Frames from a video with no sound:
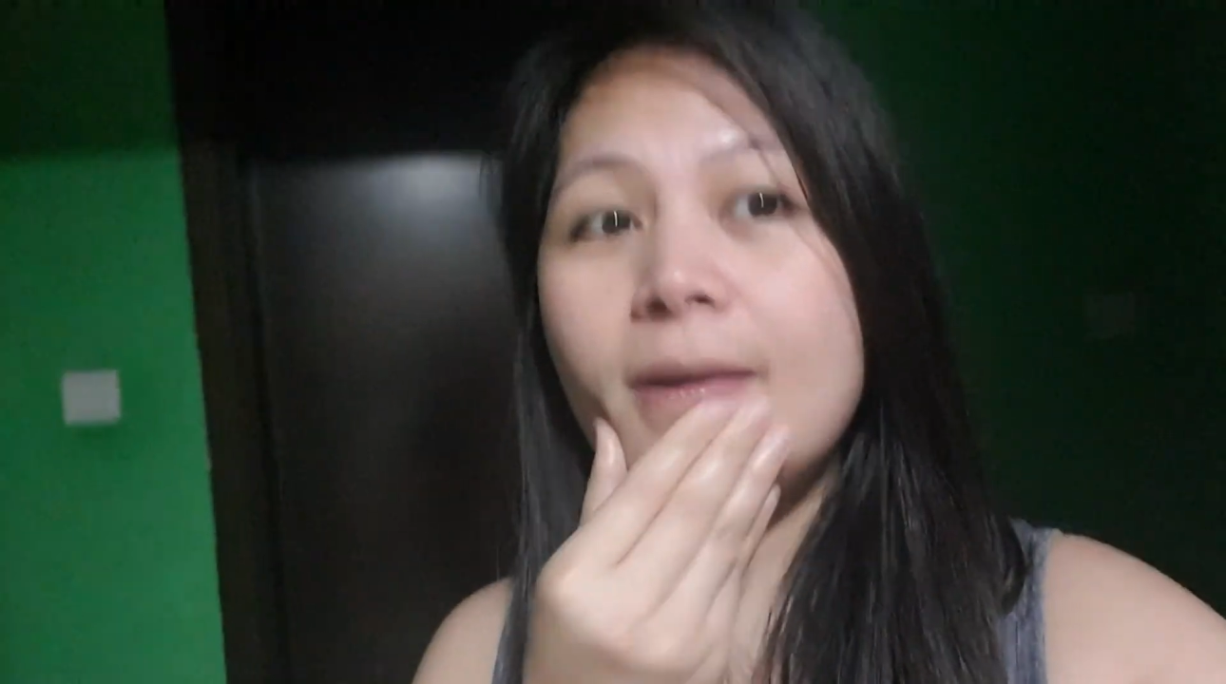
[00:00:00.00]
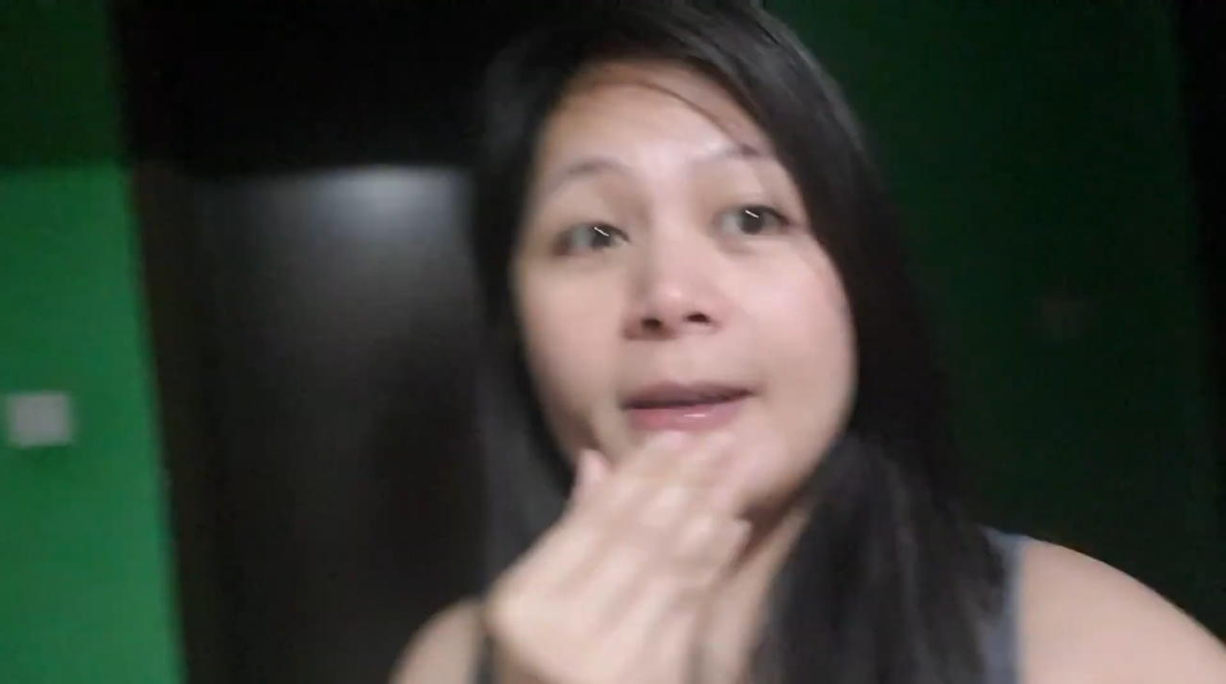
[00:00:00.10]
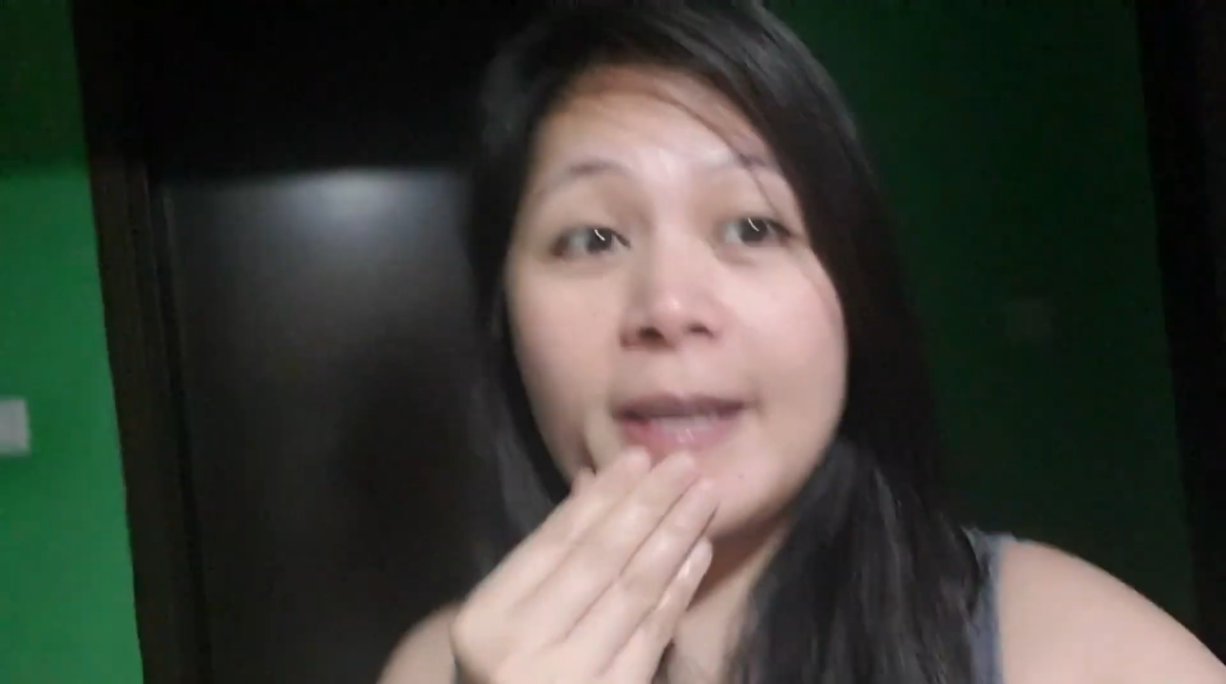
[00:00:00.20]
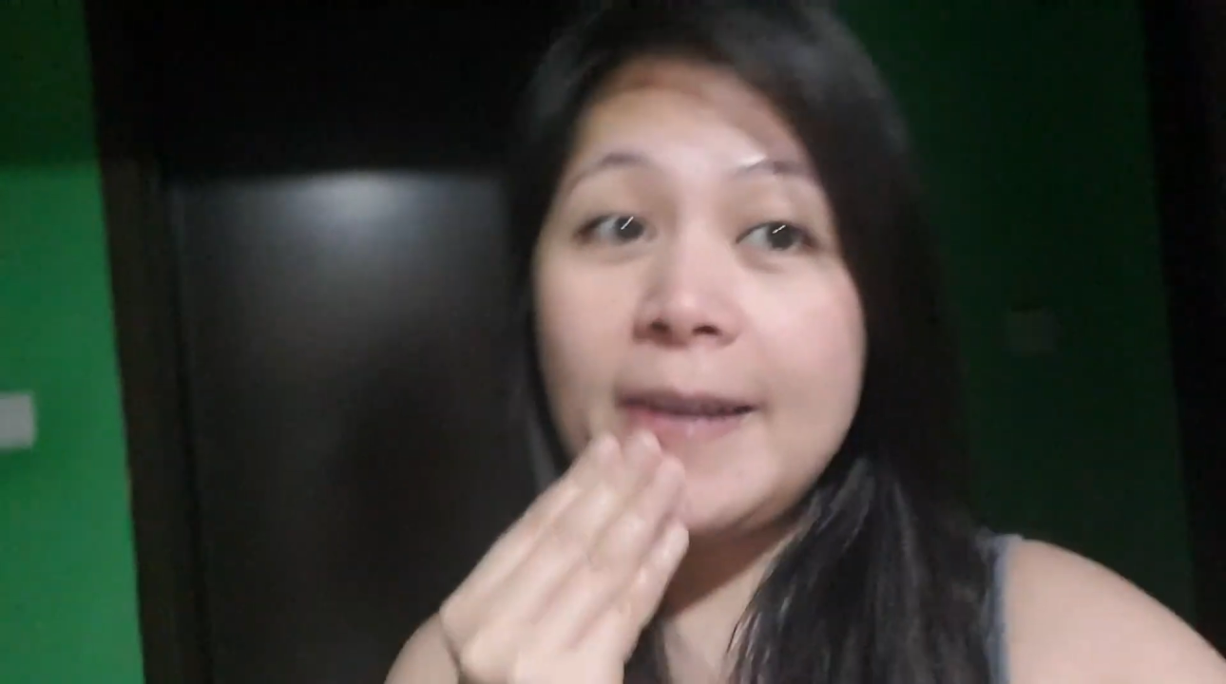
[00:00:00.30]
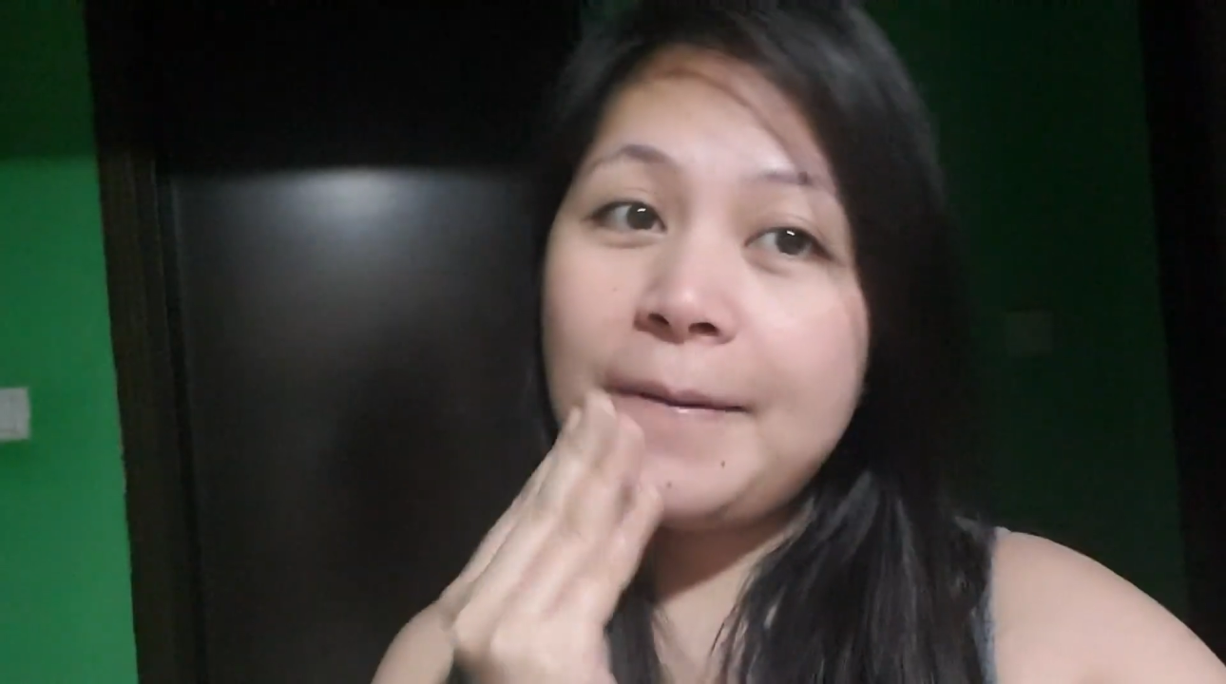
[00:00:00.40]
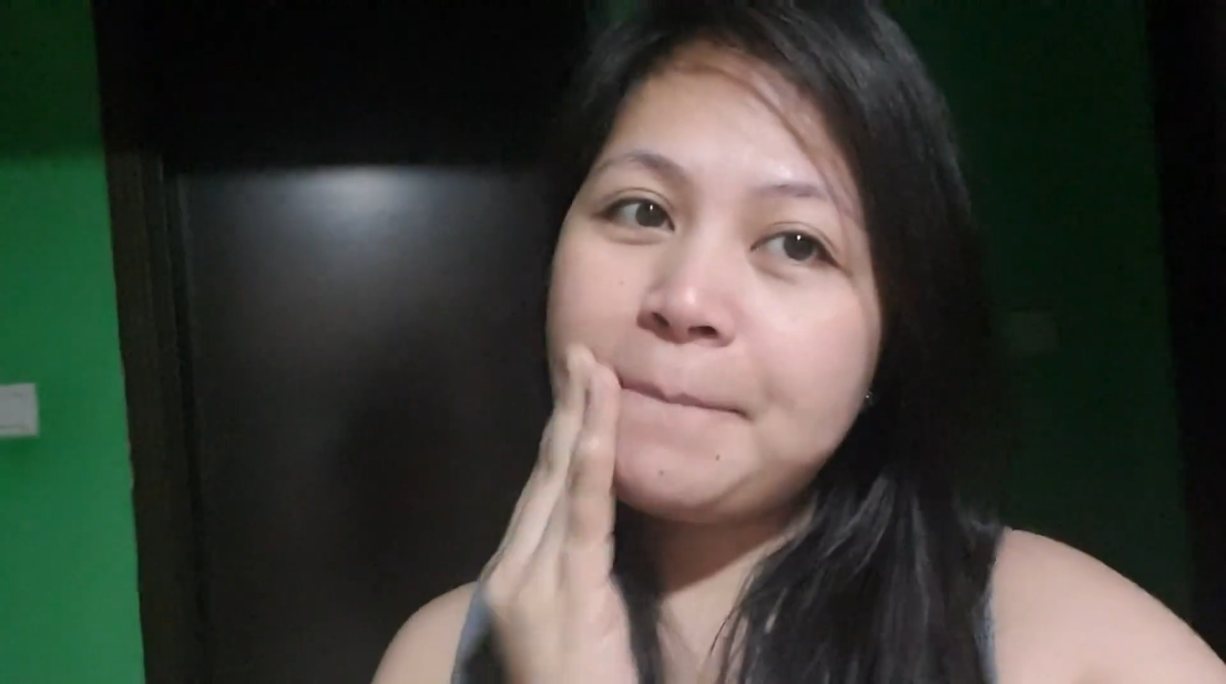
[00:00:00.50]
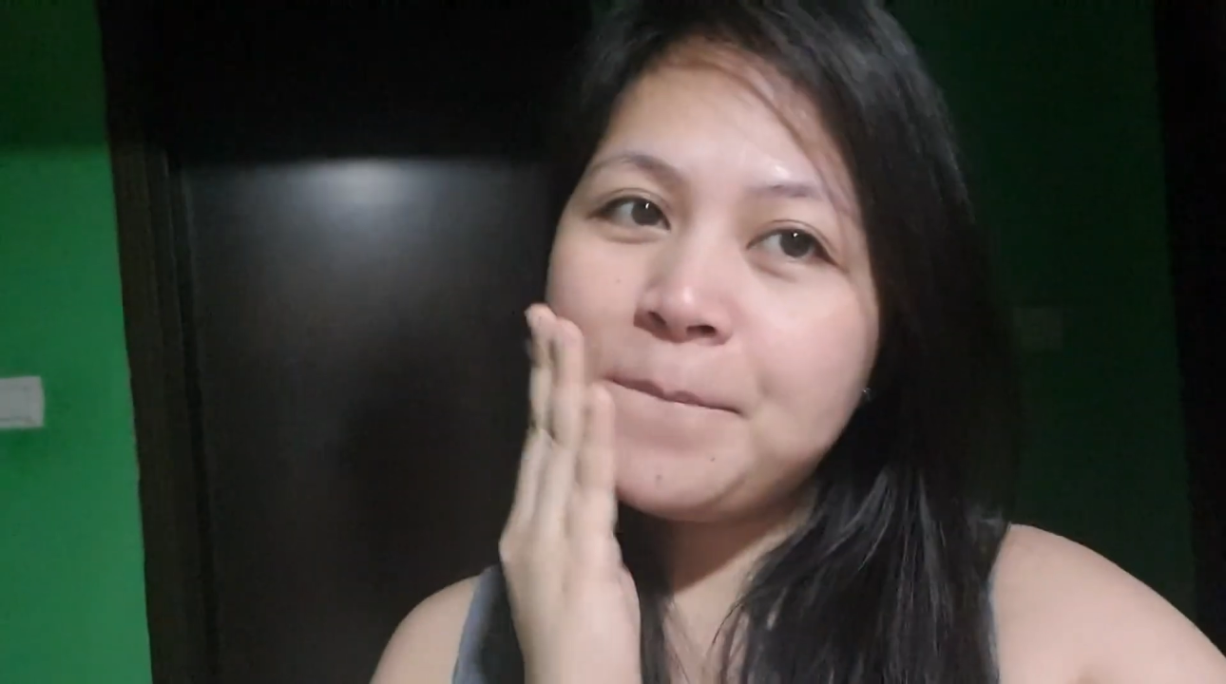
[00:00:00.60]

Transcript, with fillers: Okay?